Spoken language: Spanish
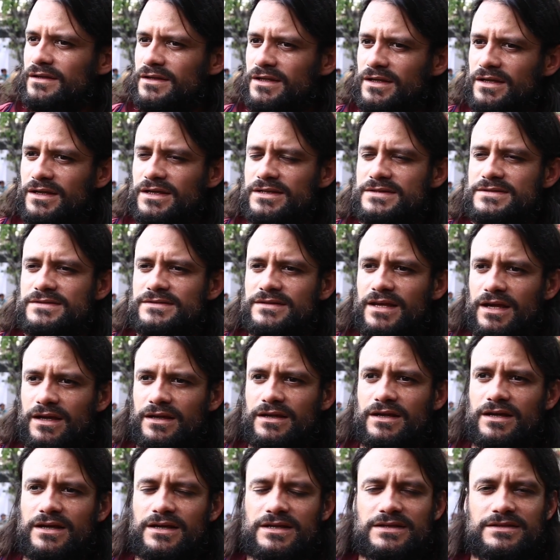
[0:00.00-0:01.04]
de las
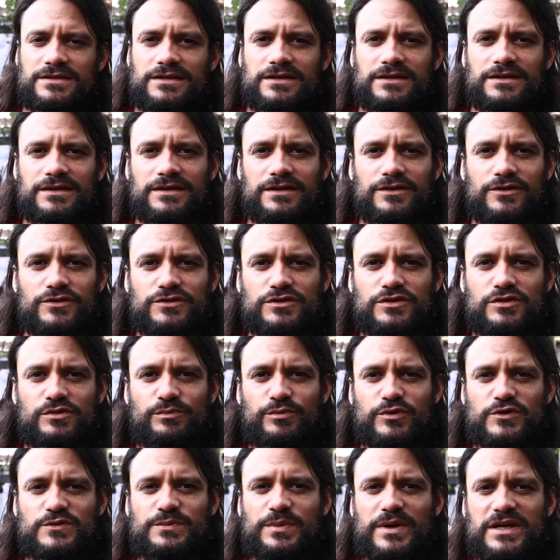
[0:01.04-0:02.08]
técnicas de los
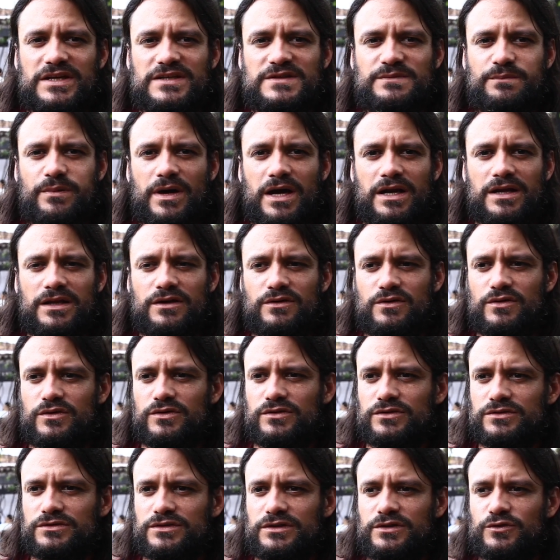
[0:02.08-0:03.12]
grupos
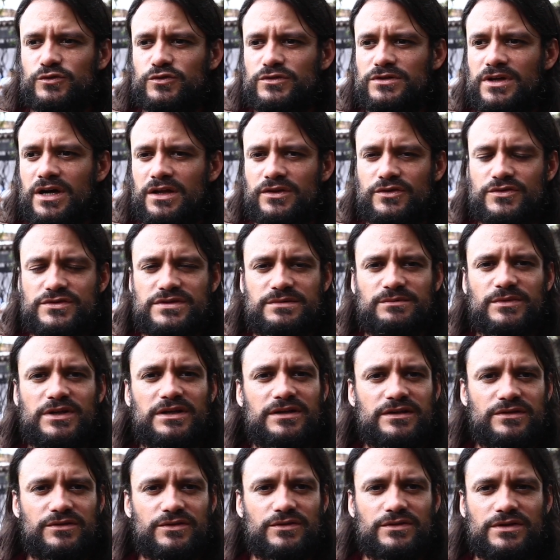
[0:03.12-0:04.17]
prehispánicos y buscando
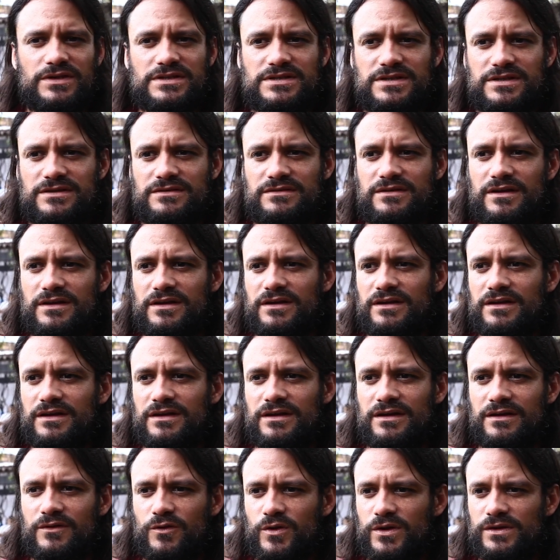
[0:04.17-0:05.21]
similitudes
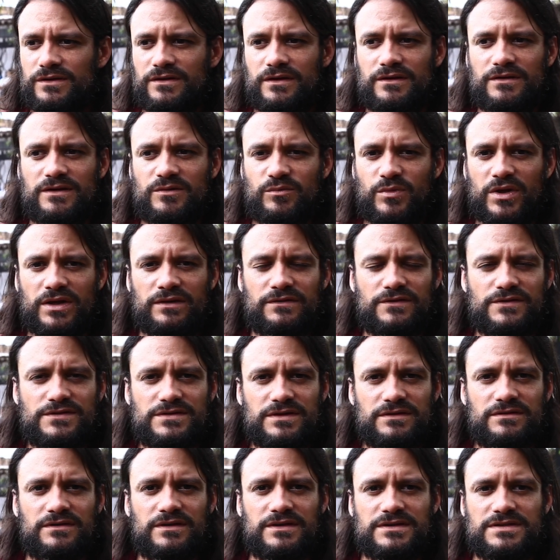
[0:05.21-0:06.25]
entre, o entendimientos
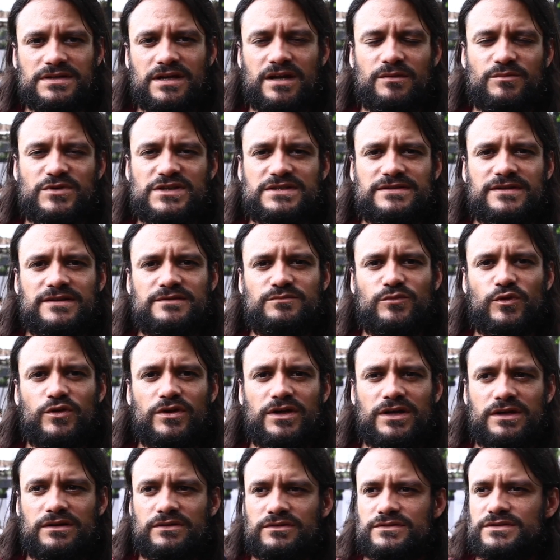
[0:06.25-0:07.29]
entre ceramistas
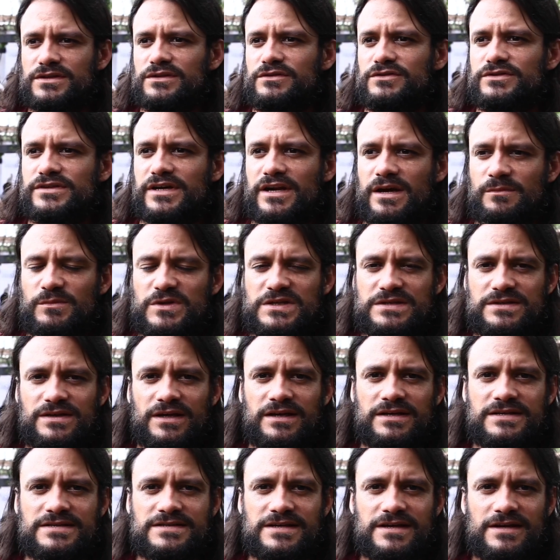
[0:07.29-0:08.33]
modernos y los
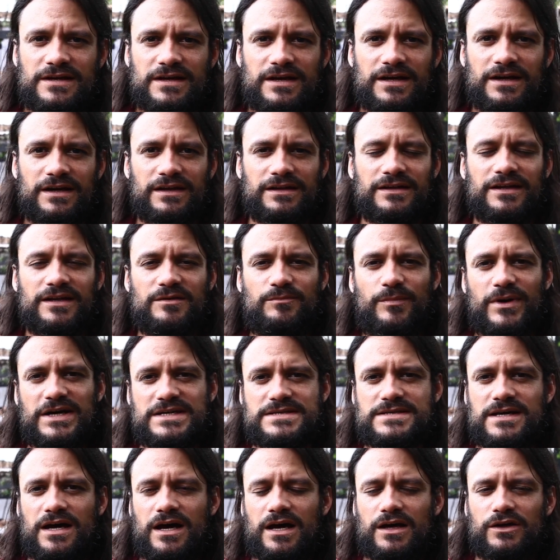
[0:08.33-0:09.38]
ceramistas del
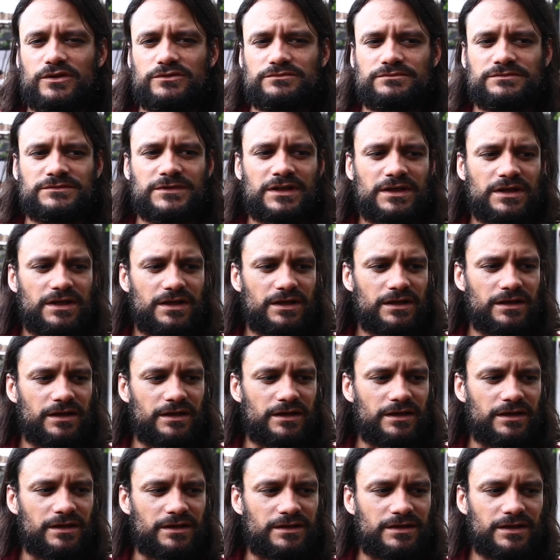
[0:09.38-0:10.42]
pasado.
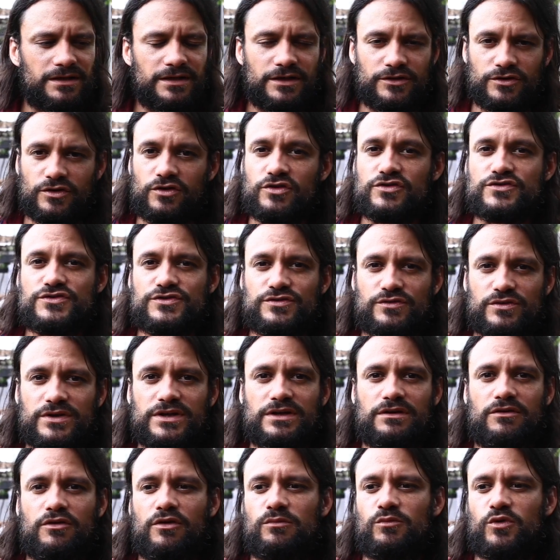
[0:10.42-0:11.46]
Eh, queriendo
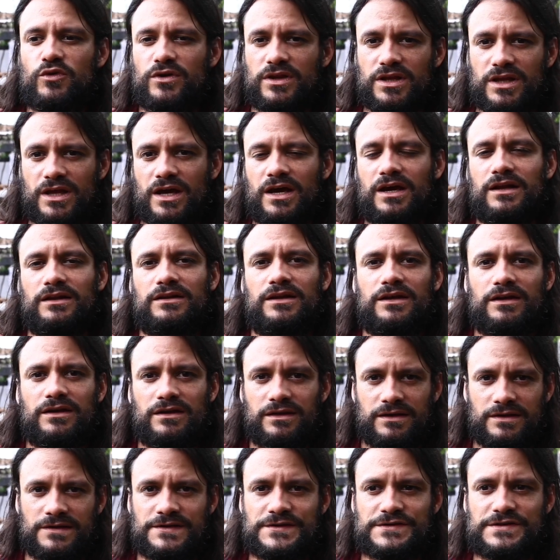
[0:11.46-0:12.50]
construir comunidad
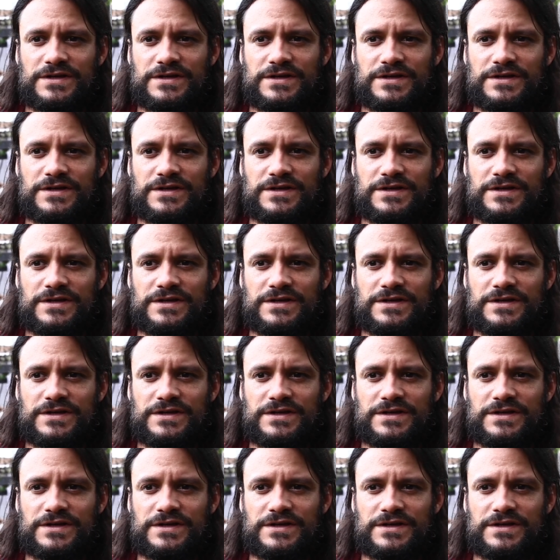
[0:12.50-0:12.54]
de